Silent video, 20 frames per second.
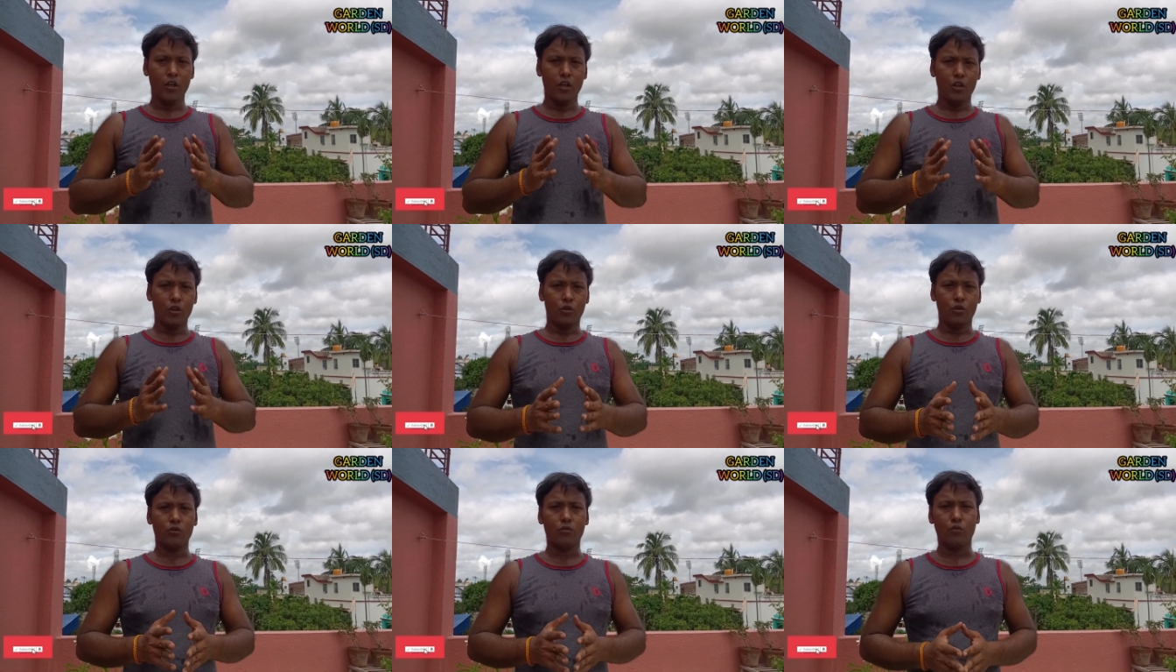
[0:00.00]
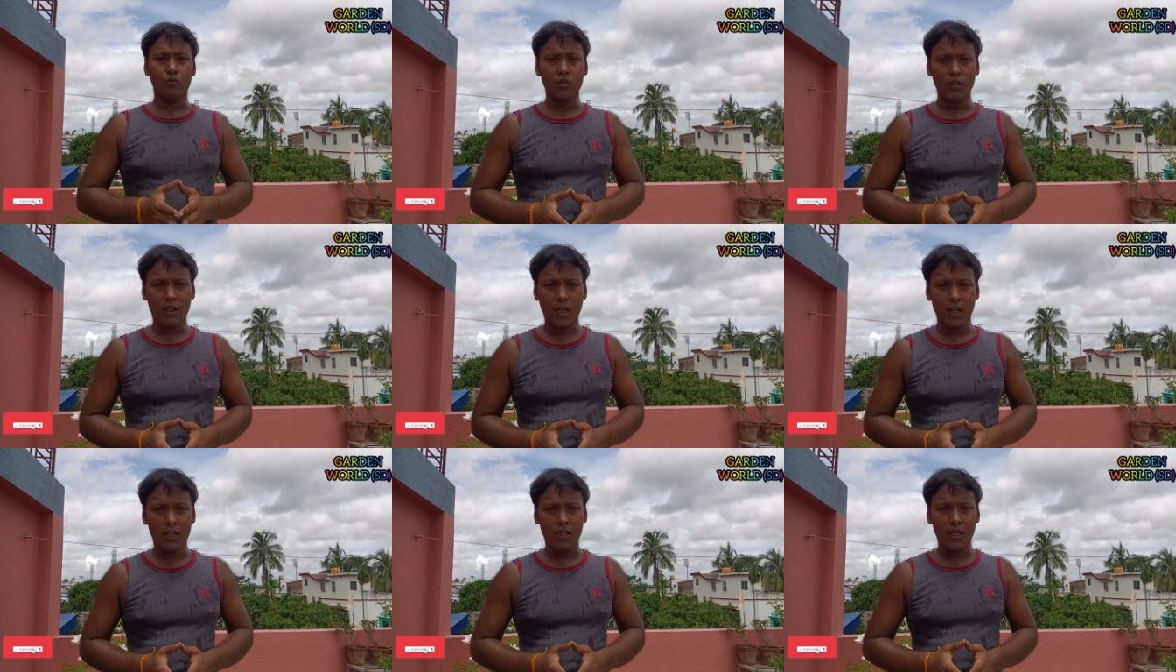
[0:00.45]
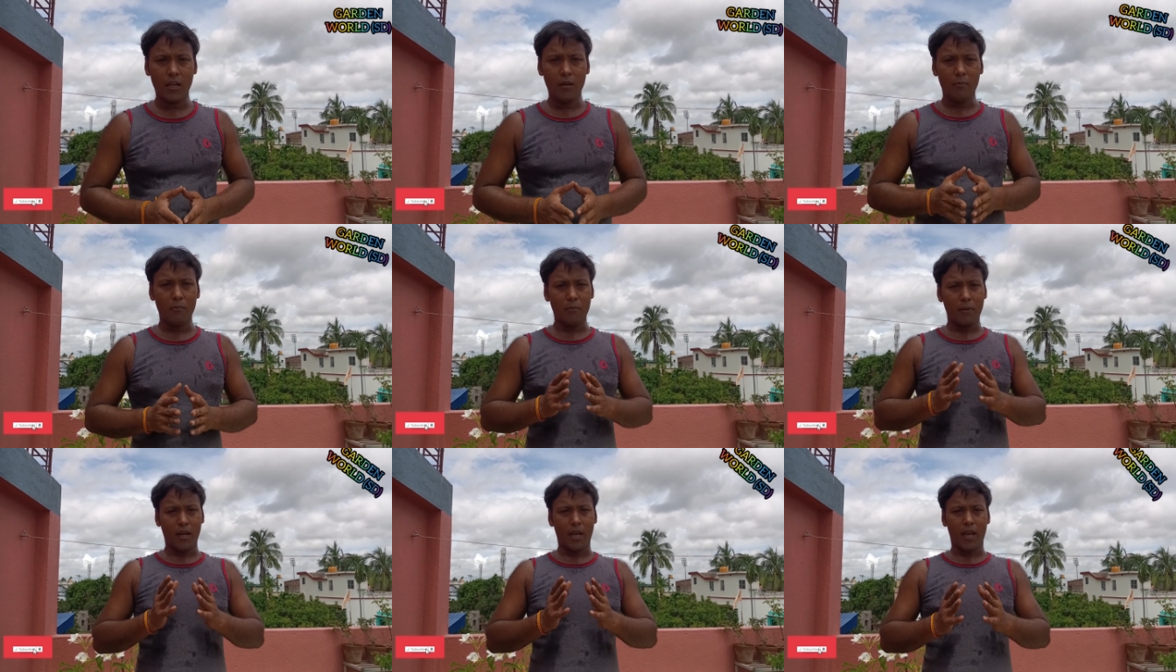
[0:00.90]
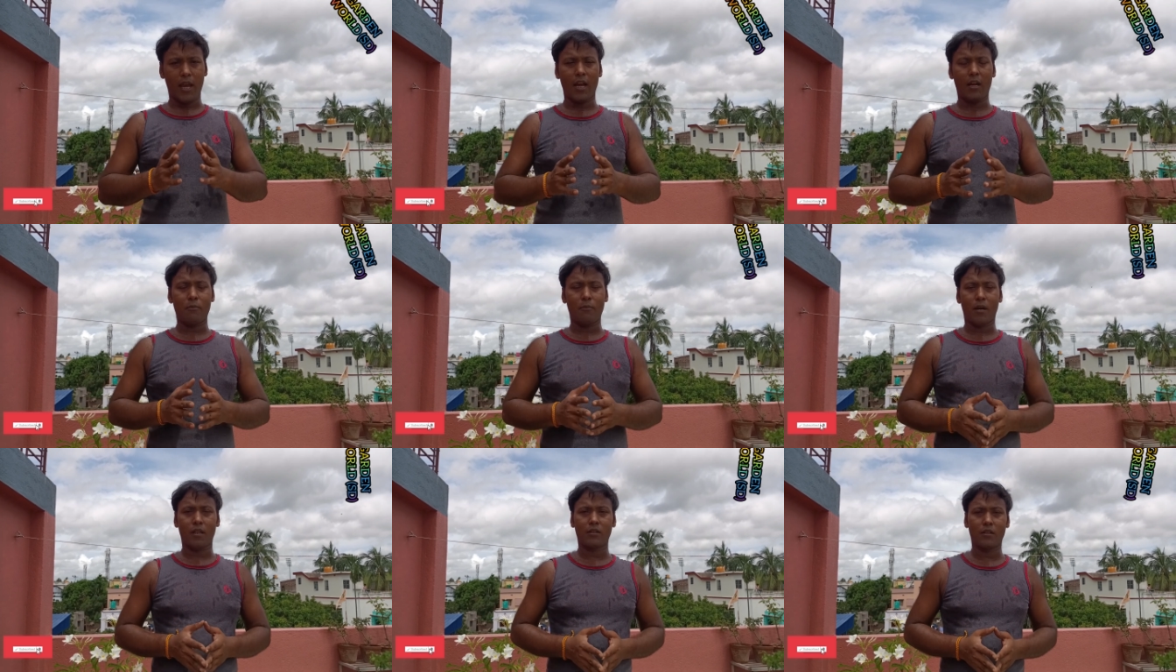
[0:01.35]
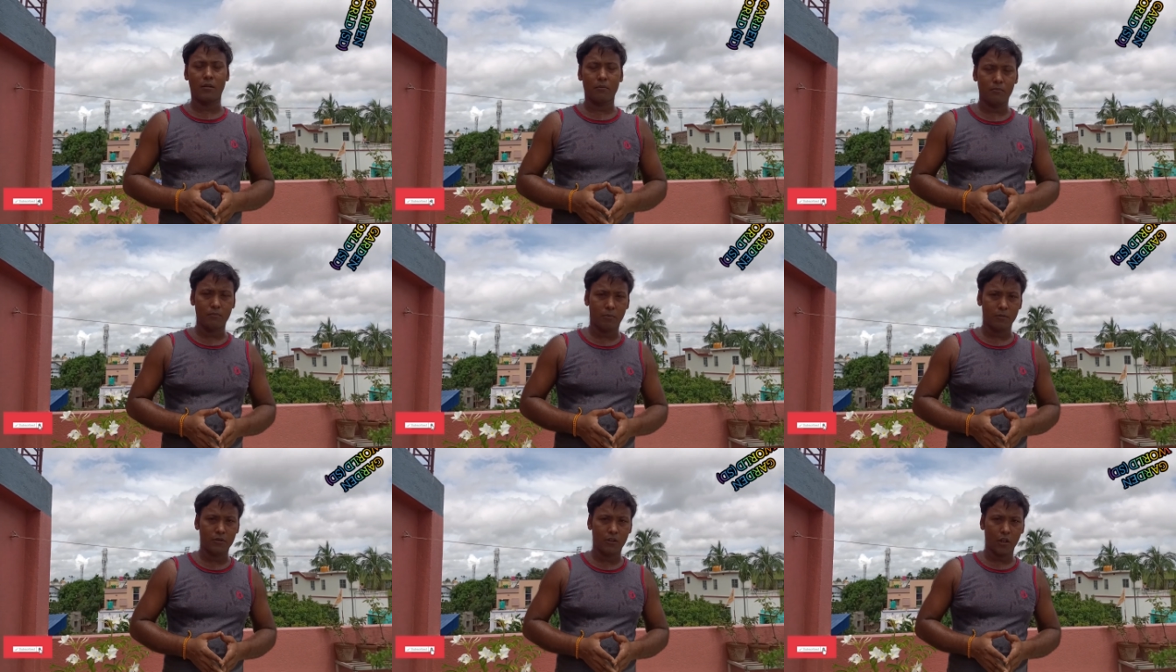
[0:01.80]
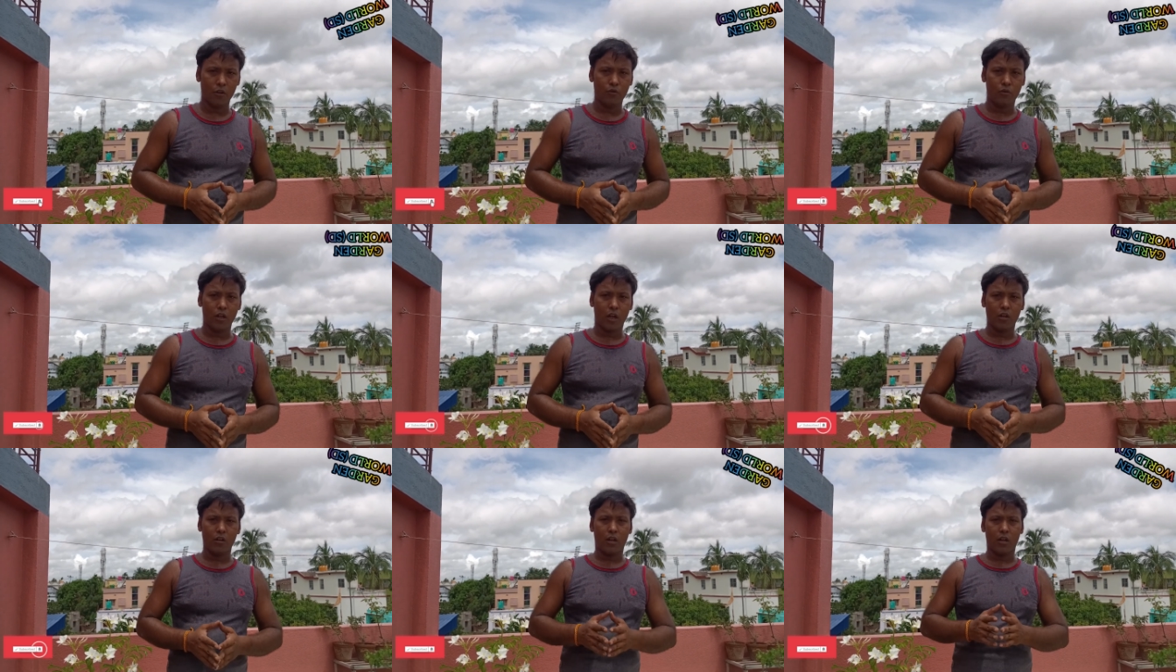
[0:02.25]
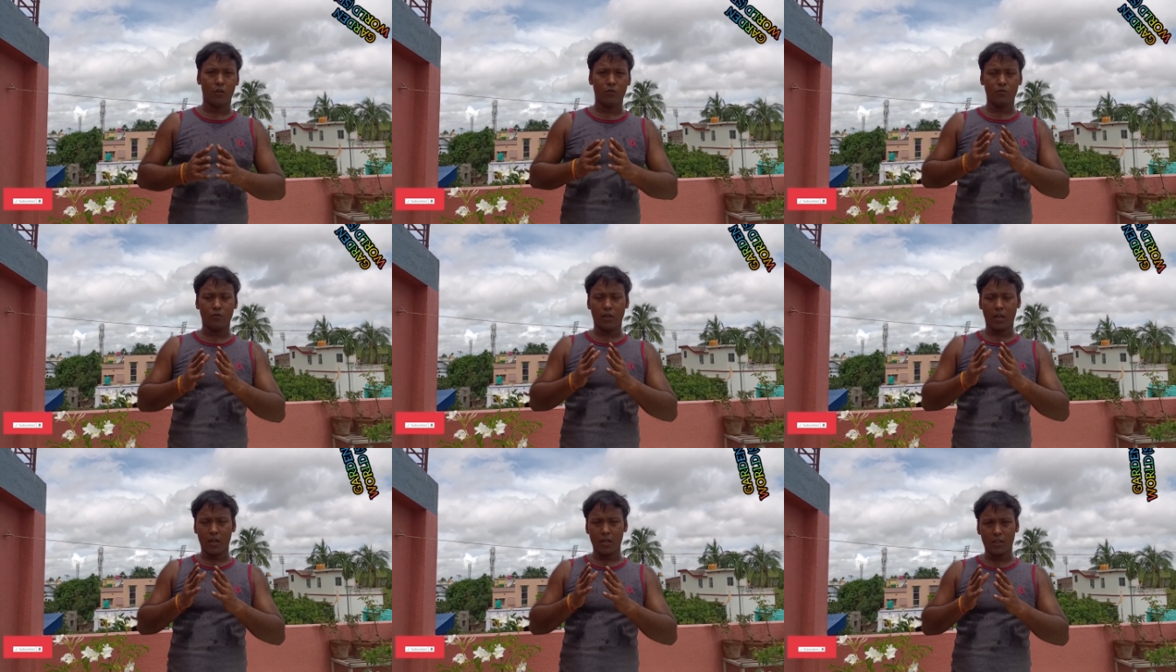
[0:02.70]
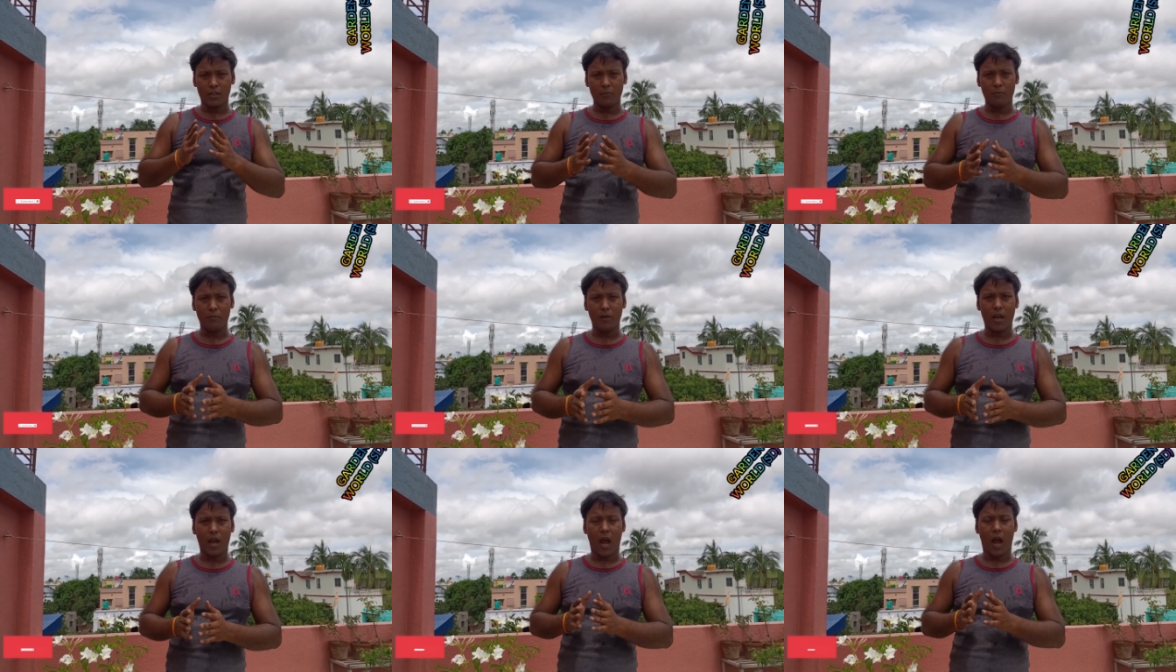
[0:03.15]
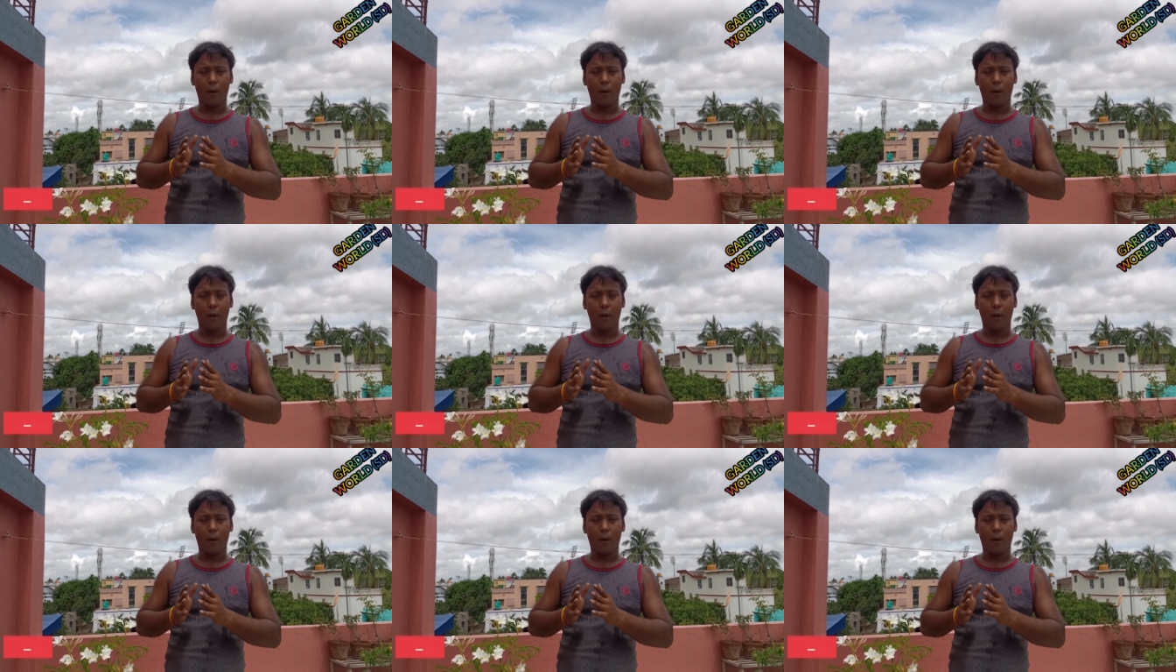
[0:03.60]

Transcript: तो उनके लिए मैं एक बात ज़रूर कहूँगा कि मैं